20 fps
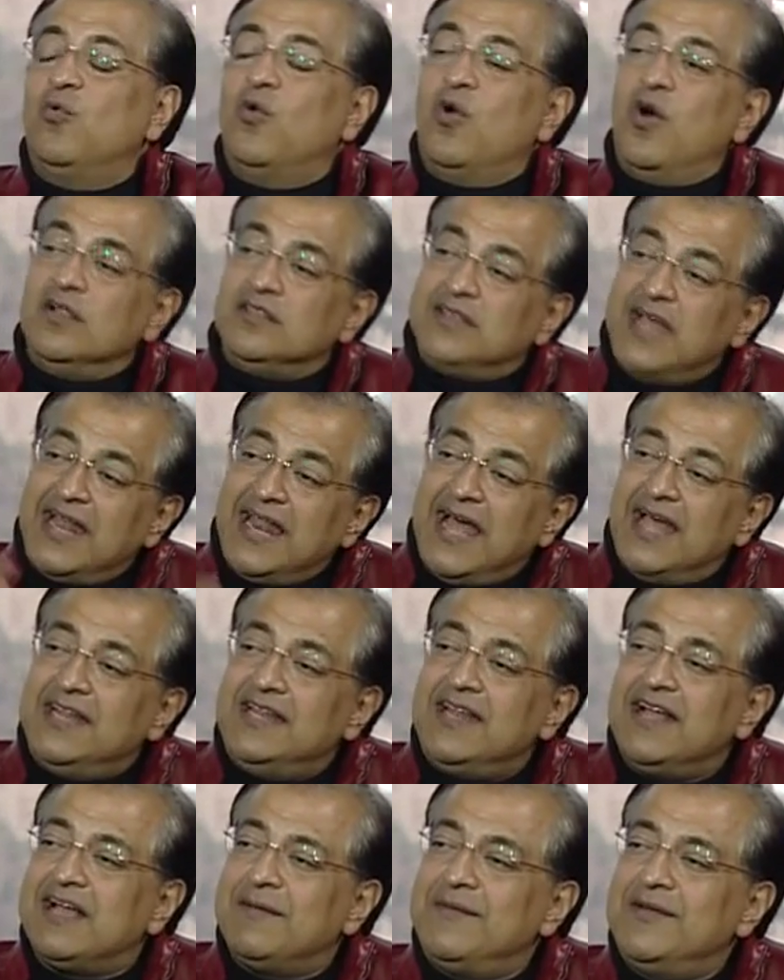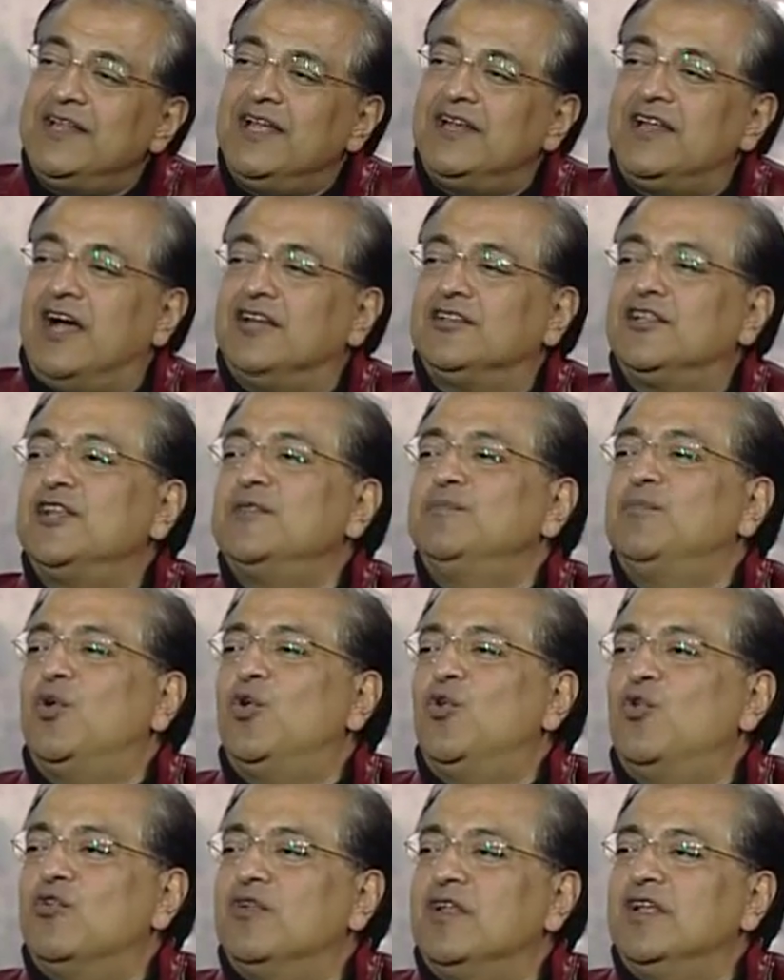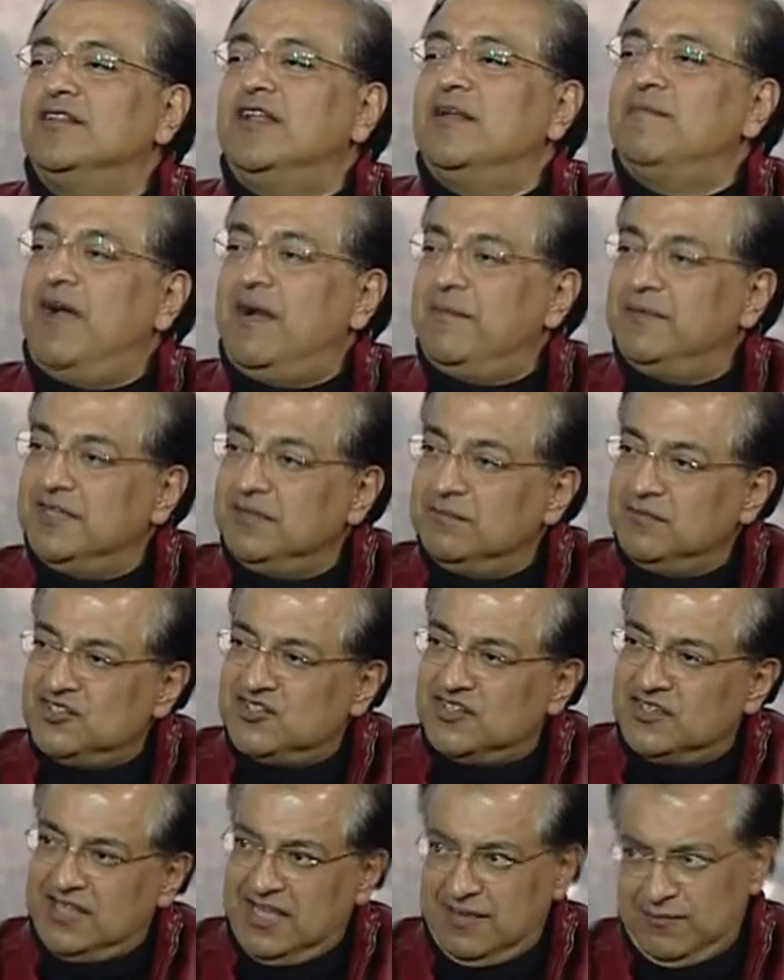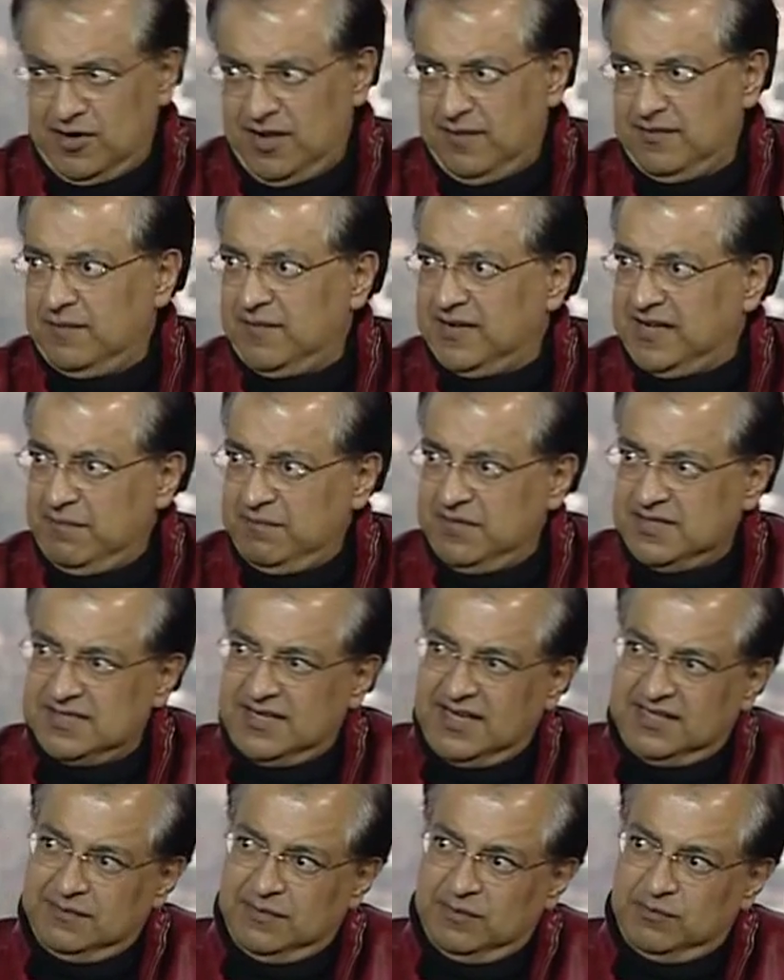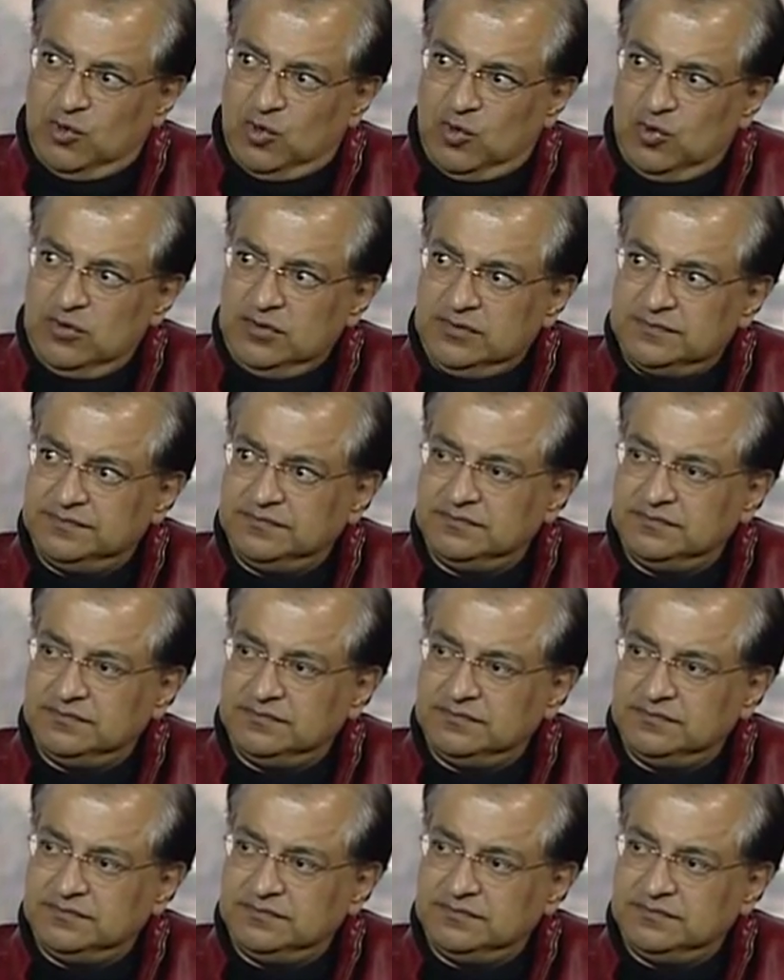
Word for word: واتقال علينا كمان ان احنا حضاره بخور لان المعبد المصري دائما وابدا ما كان بيستخدم أيوة. البخور